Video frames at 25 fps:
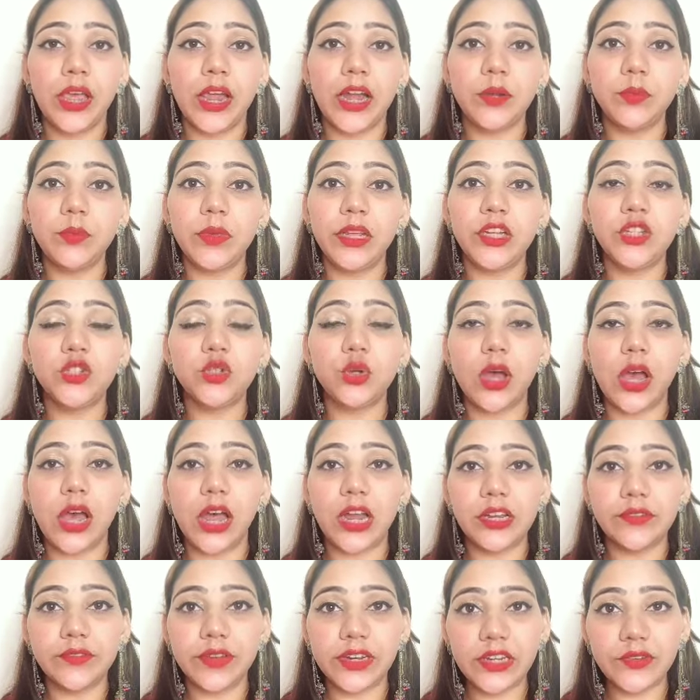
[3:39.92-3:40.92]
एंड मेरी जो
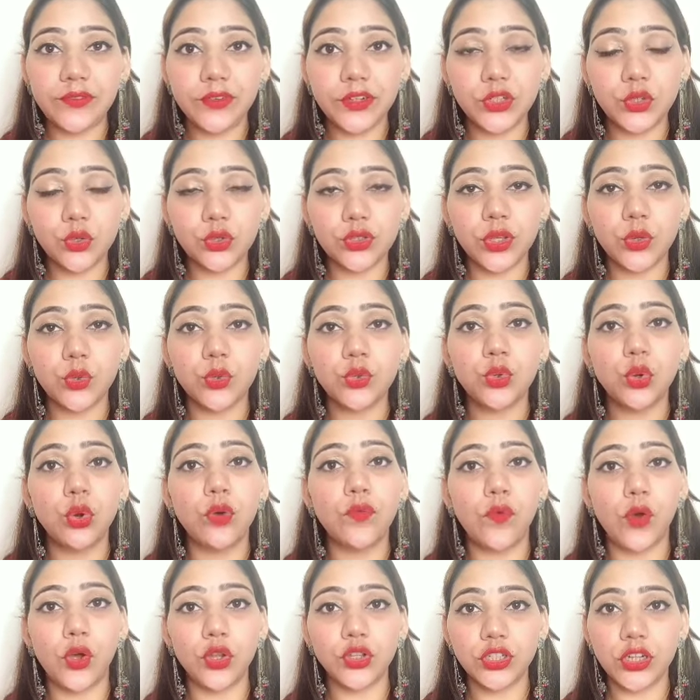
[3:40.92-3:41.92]
आने वाली वीडियोस है उनको
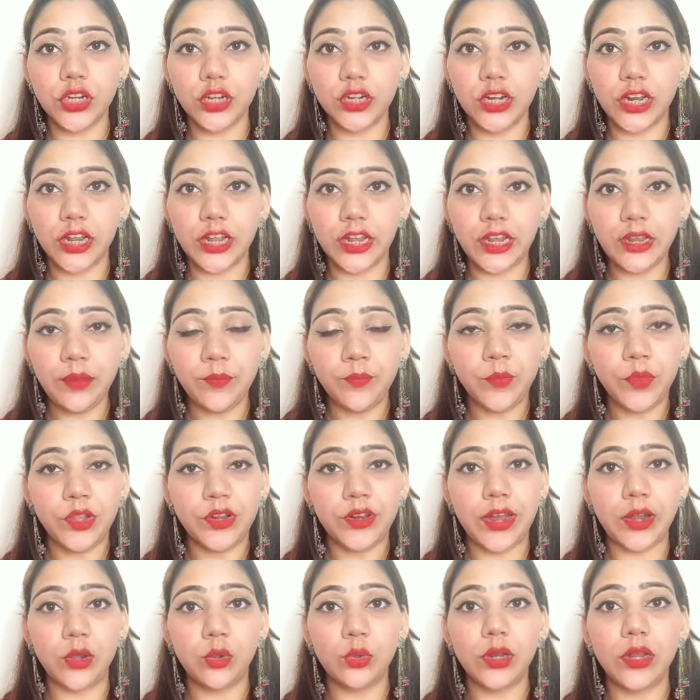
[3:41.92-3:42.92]
वॉच करना है
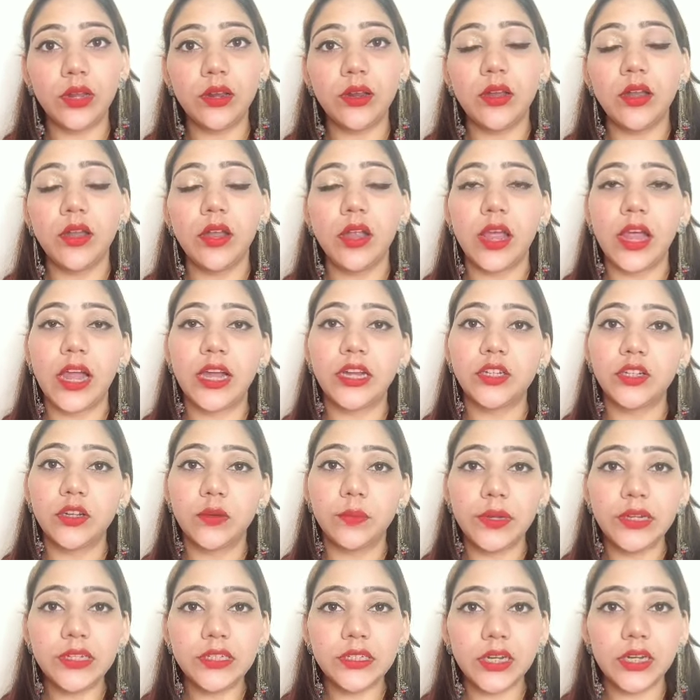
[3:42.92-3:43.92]
रेगुलर एंड
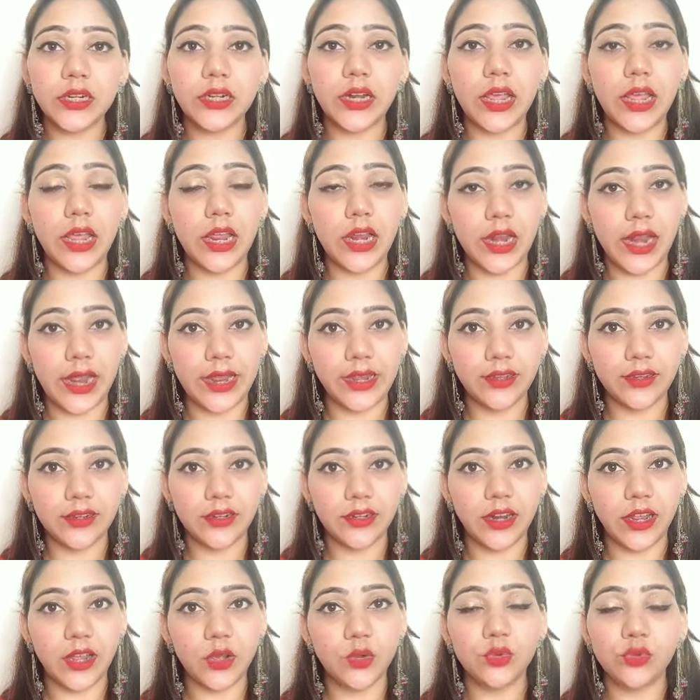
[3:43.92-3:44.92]
कमेंट करना है लाइक
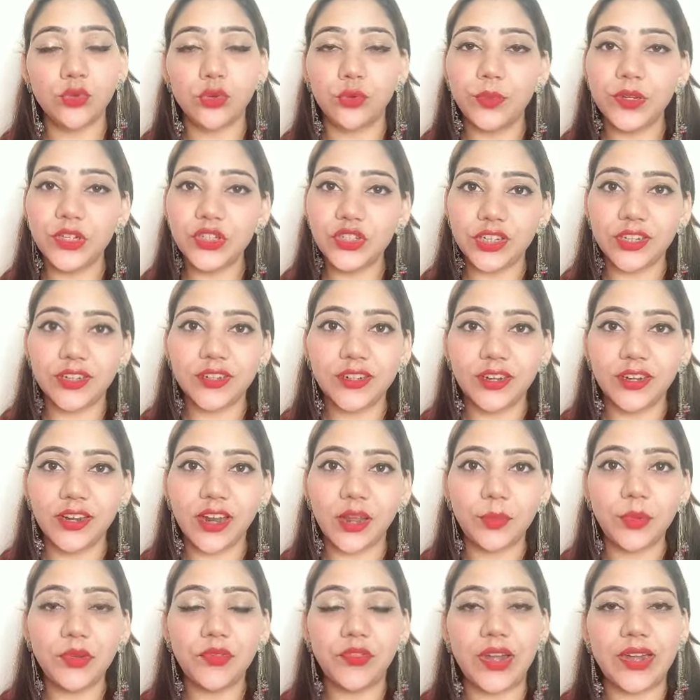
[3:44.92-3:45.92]
करना है उनको भी शेयर करना
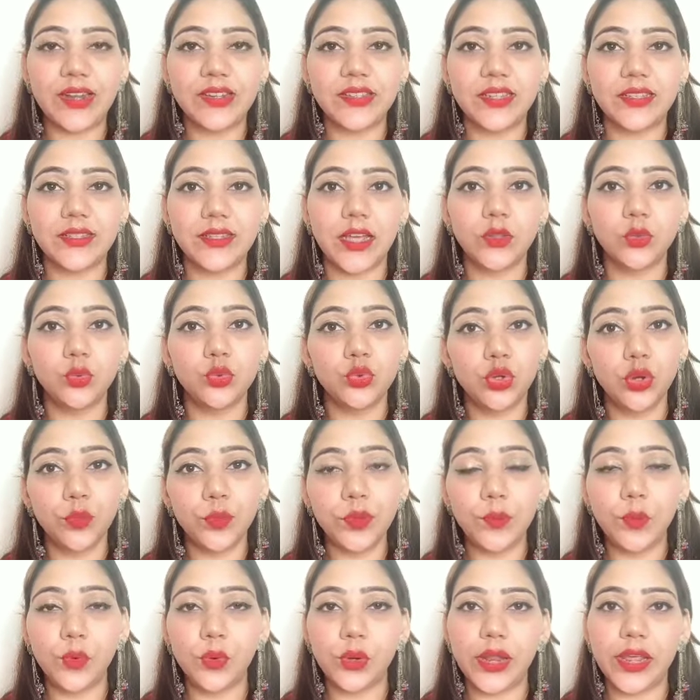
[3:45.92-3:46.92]
है अपने फ्रेंड्स के साथ उनको
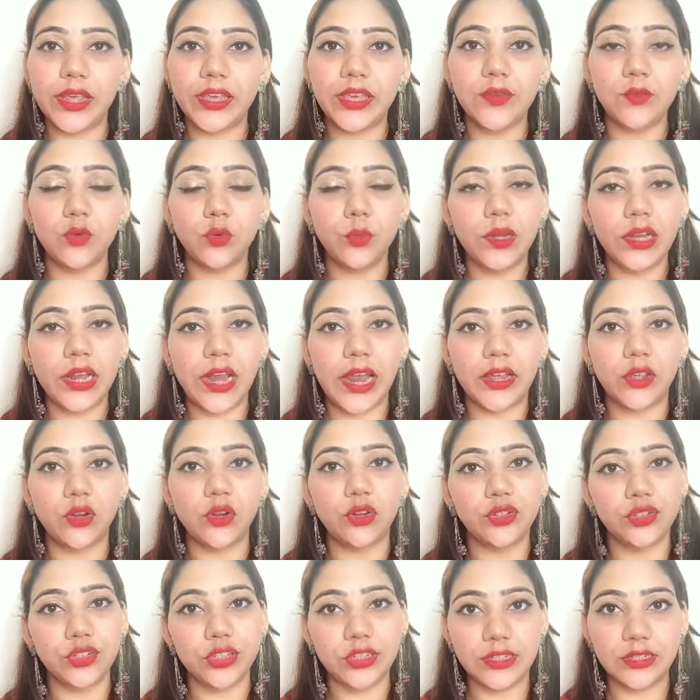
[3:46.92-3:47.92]
भी बोलना है कि वो भी लाइक
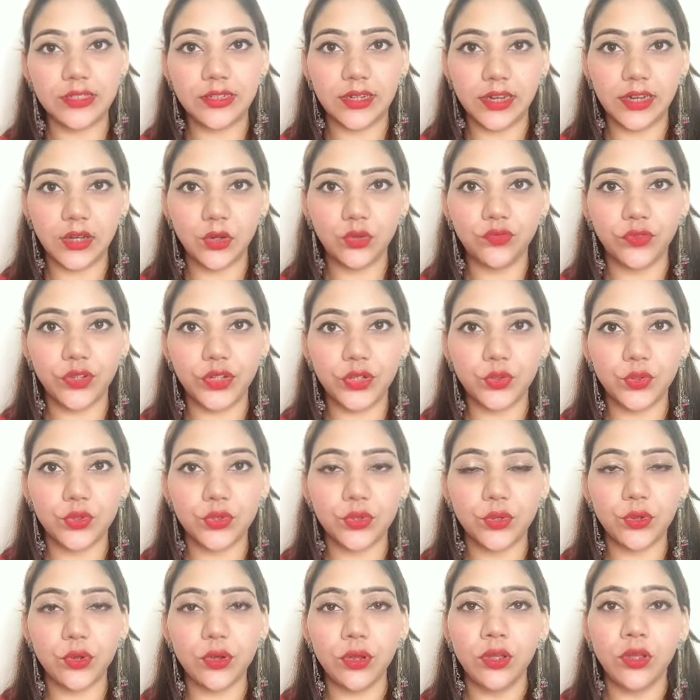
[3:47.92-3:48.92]
और शेयर करें उन
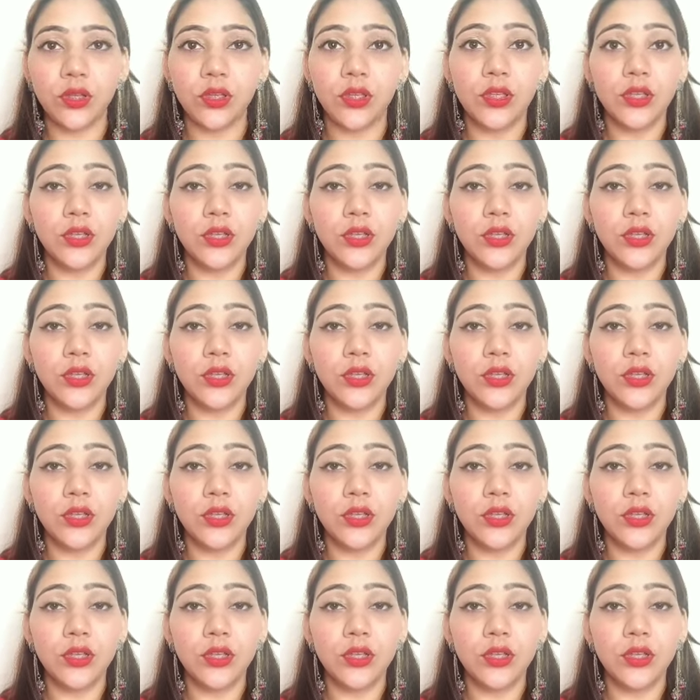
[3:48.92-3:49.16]
वीडियोज को